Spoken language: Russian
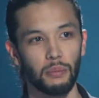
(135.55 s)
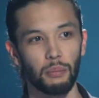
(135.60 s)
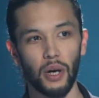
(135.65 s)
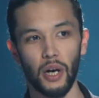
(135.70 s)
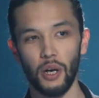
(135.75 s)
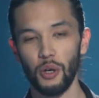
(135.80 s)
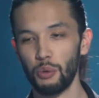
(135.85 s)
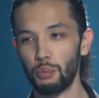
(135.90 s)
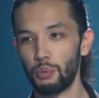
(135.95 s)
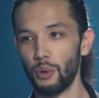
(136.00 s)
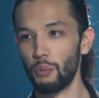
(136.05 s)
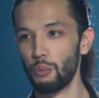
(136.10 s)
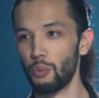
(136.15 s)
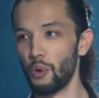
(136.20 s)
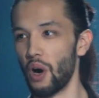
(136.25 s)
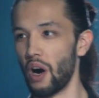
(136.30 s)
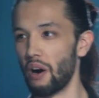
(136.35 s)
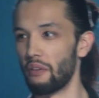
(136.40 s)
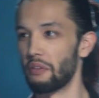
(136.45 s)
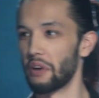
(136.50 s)

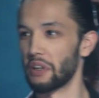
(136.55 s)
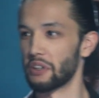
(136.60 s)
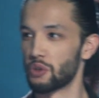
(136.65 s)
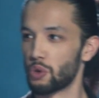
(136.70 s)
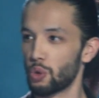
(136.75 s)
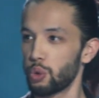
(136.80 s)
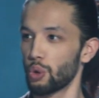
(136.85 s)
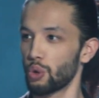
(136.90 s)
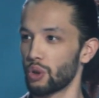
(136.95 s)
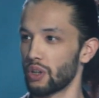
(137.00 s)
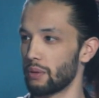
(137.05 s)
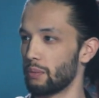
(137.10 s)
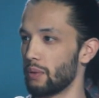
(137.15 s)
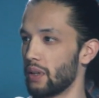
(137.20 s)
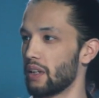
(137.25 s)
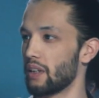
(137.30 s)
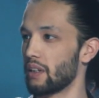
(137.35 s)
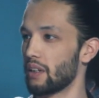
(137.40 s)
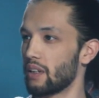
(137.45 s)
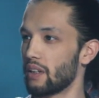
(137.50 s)
По-любому авантюра,
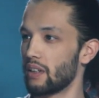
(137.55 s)
блин.